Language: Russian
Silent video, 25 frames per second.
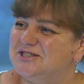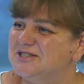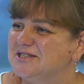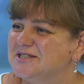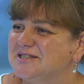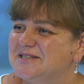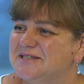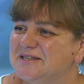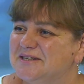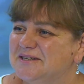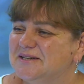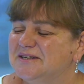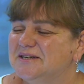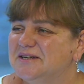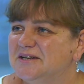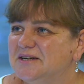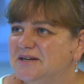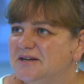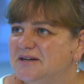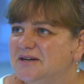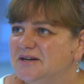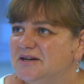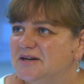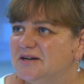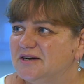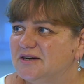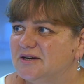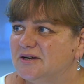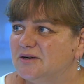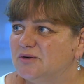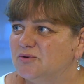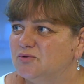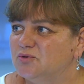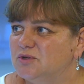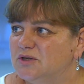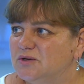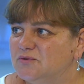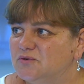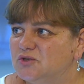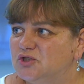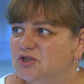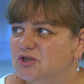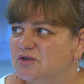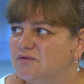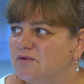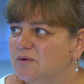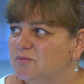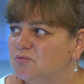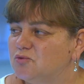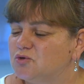честно. А, у
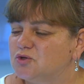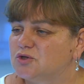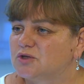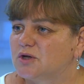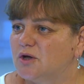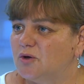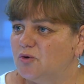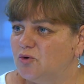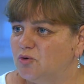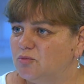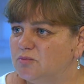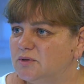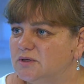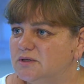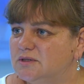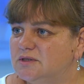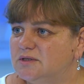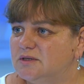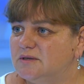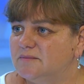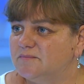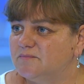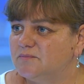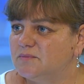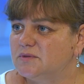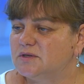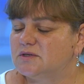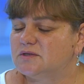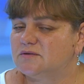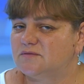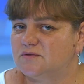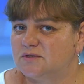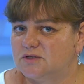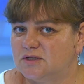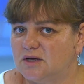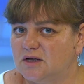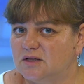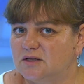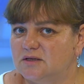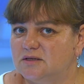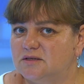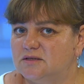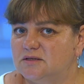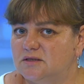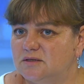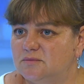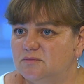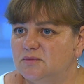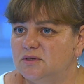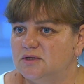девочек в Амурской области, связалась
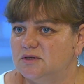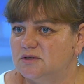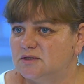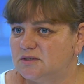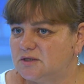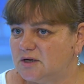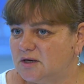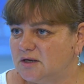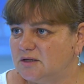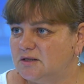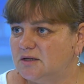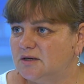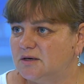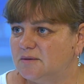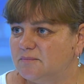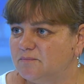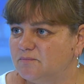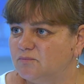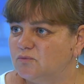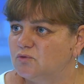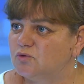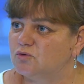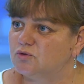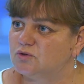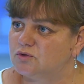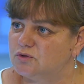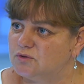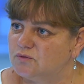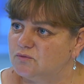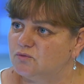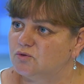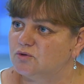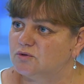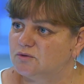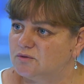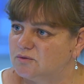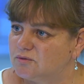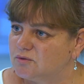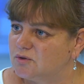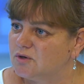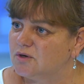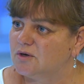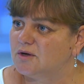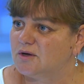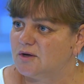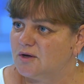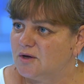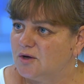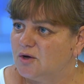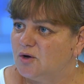с администратором. То есть вот
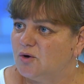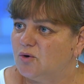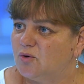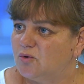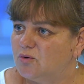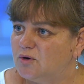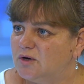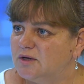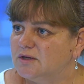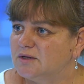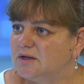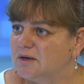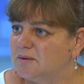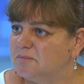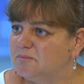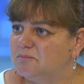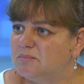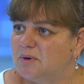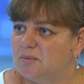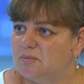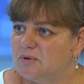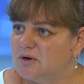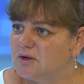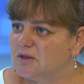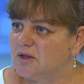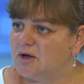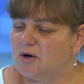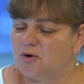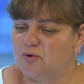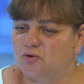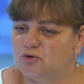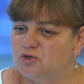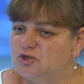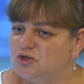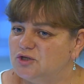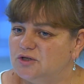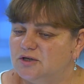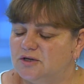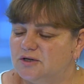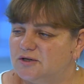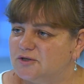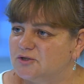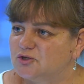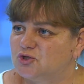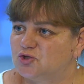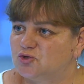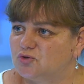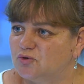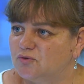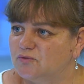Оля нам помогла очень
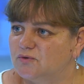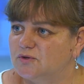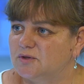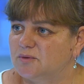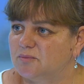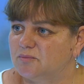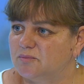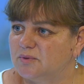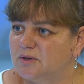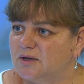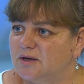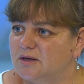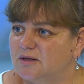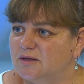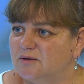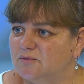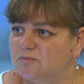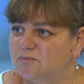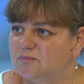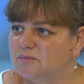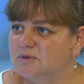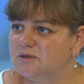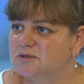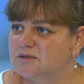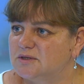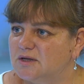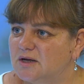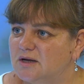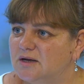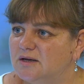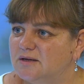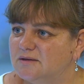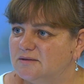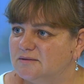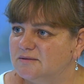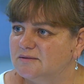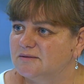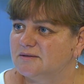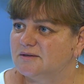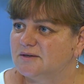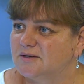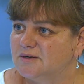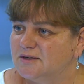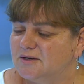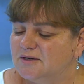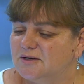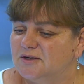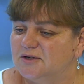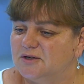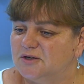хорошо в этом плане. Мы стали
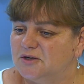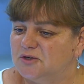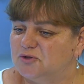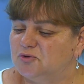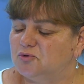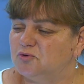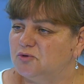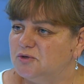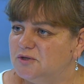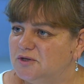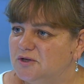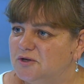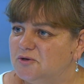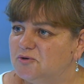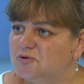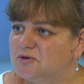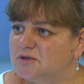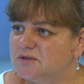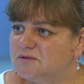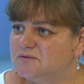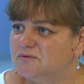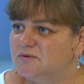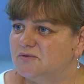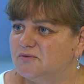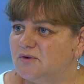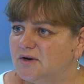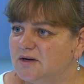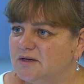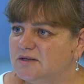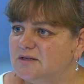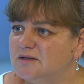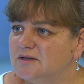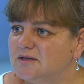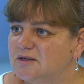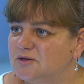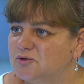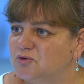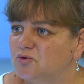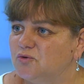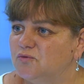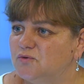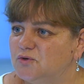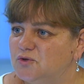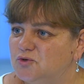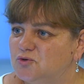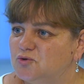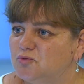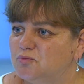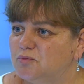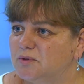эту идею развивать и
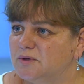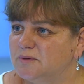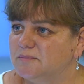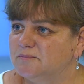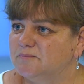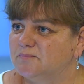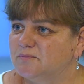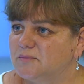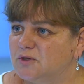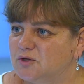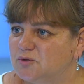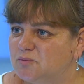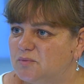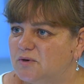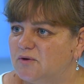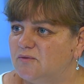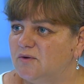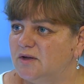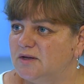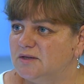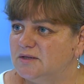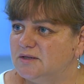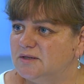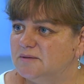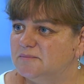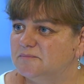готовить супы, отправлять